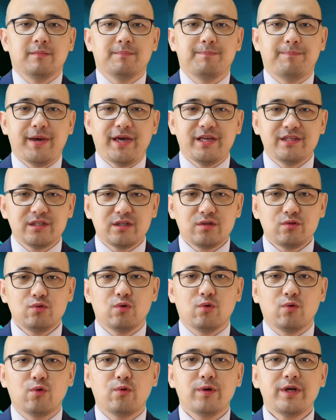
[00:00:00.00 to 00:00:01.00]
北京
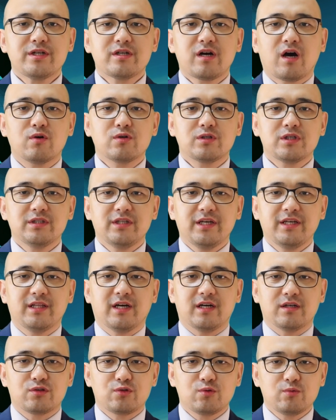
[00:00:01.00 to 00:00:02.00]
永辉超市内
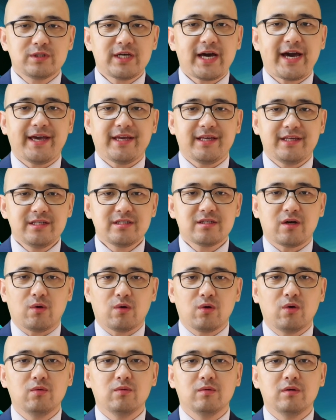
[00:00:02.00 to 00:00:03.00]
的蔬菜已扫
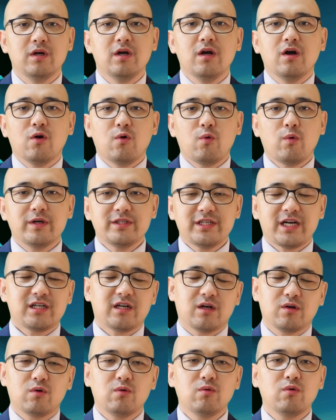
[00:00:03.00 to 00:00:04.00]
空，货架
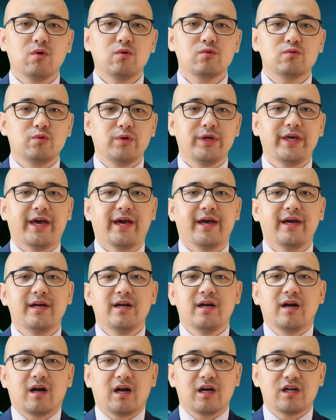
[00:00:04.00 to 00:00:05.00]
上空空如也，
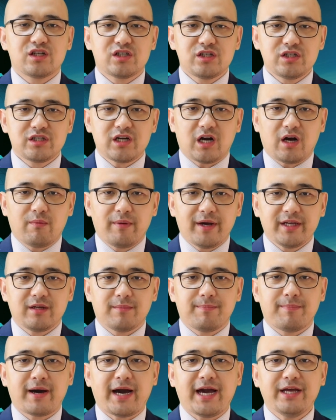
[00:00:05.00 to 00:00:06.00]
而市场外的
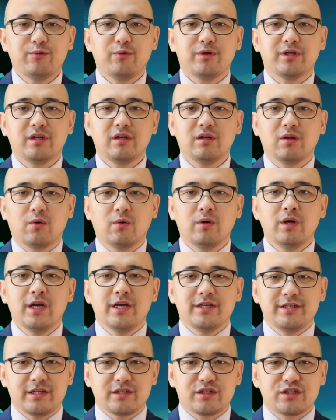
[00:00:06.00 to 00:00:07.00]
排队人龙
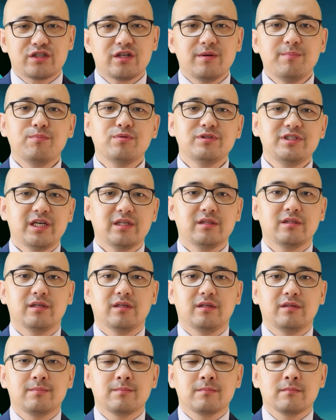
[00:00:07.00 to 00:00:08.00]
也是深不见
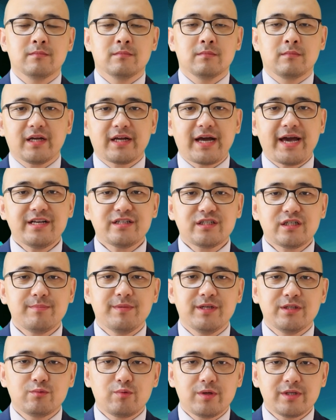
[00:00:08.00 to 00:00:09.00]
底。该市
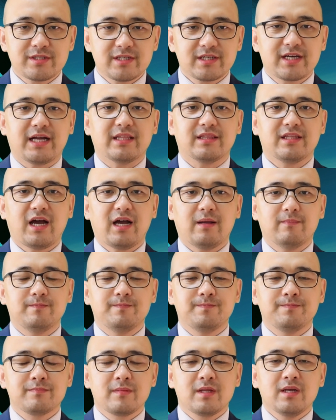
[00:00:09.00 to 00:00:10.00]
民对此感
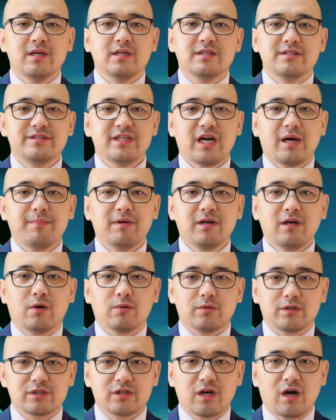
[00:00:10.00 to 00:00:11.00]
叹：“家门
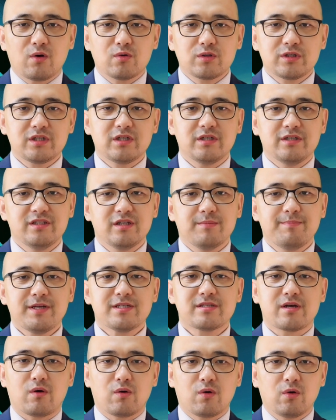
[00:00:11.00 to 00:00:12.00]
口的超市已经被
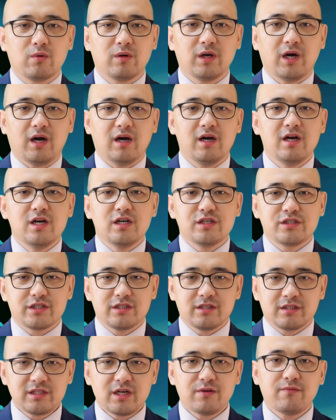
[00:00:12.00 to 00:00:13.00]
扫空了，只
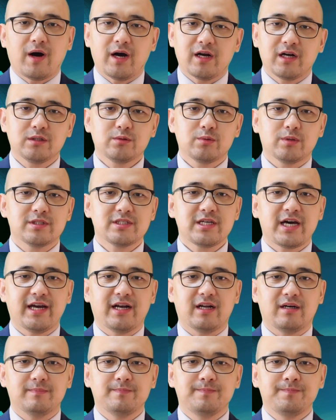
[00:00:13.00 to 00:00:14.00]
能在网上囤菜
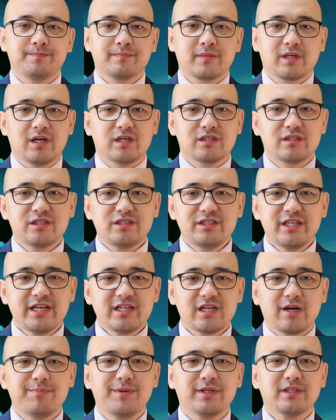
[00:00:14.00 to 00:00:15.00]
了。”可是线
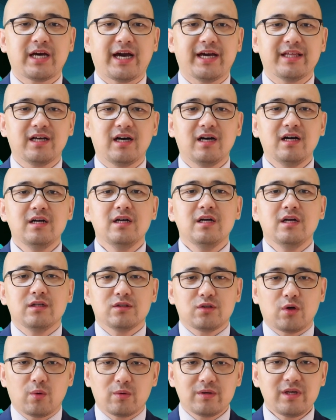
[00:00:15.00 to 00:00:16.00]
上平台呢，
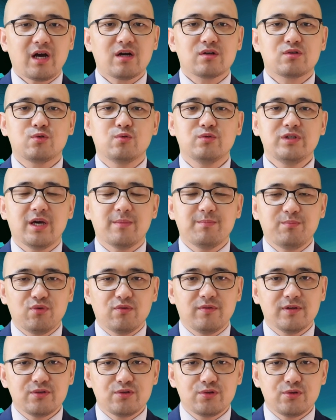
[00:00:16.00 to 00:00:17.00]
同样出现部
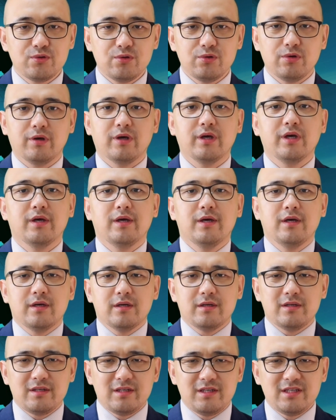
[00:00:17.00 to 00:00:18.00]
分区域
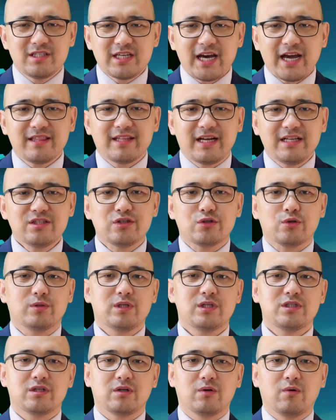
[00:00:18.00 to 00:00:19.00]
一菜难求
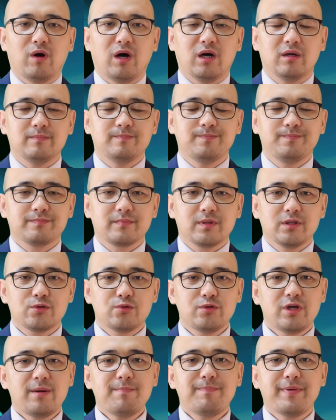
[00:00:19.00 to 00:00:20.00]
的情况。
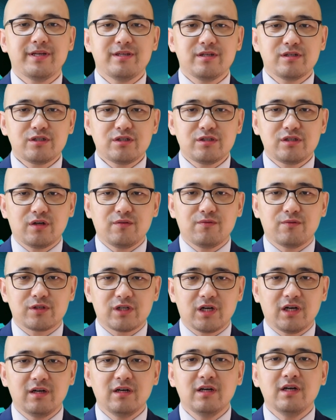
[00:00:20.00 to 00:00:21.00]
虽然北京市政府
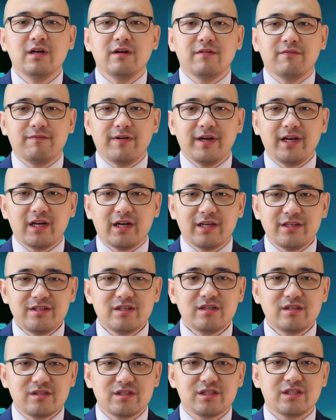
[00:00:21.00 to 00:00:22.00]
称，为了
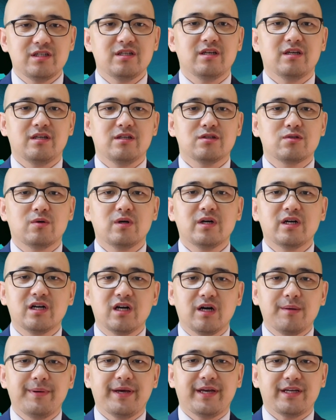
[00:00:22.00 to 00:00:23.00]
应急，已从
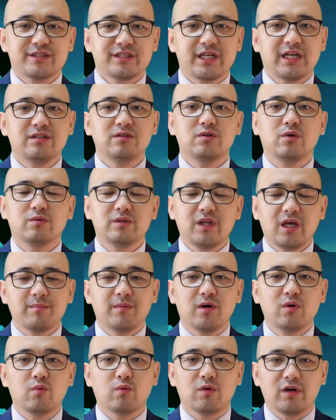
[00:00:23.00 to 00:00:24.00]
河北、山东、内
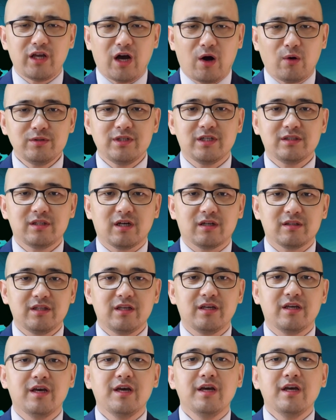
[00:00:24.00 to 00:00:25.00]
蒙古、辽宁等
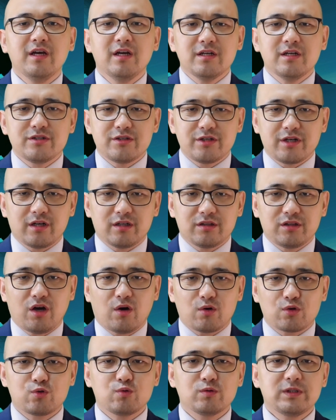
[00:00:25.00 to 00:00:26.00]
地。这个
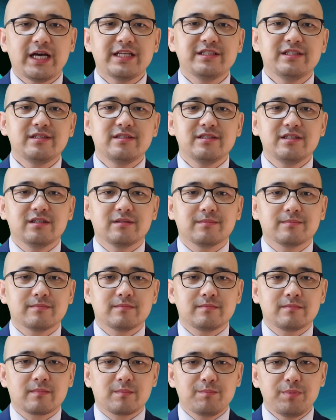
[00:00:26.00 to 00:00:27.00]
调蔬菜进京，
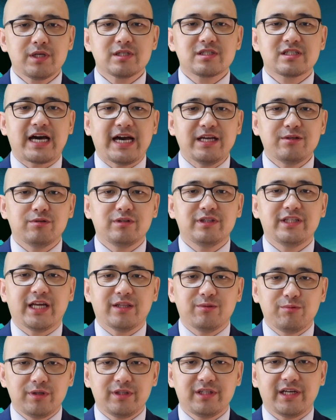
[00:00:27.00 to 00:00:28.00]
并采取
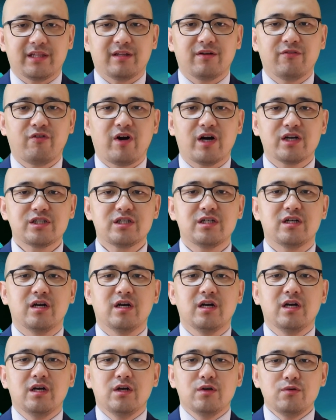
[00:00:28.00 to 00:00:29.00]
点对点的方式
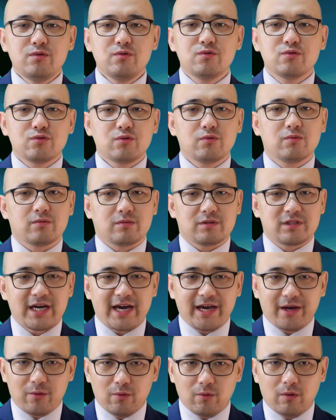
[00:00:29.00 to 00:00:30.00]
运送
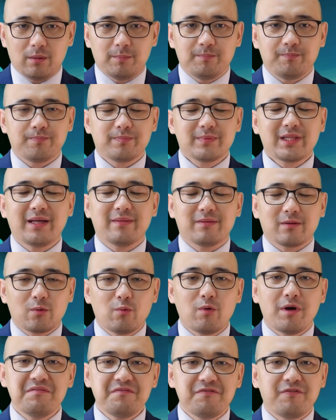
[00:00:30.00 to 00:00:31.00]
菜货，但
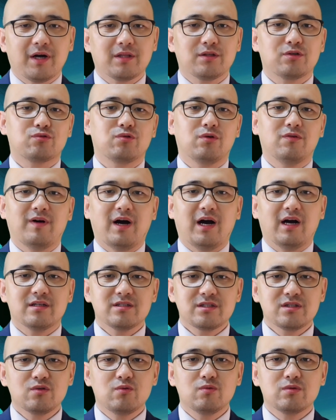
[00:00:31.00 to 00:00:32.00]
官方的说法
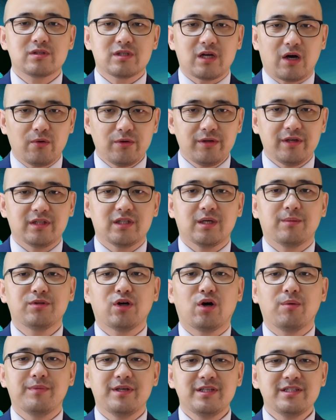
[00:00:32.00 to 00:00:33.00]
似乎早已得不
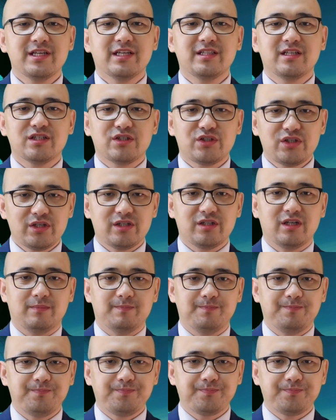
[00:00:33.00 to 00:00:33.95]
到民间的信任。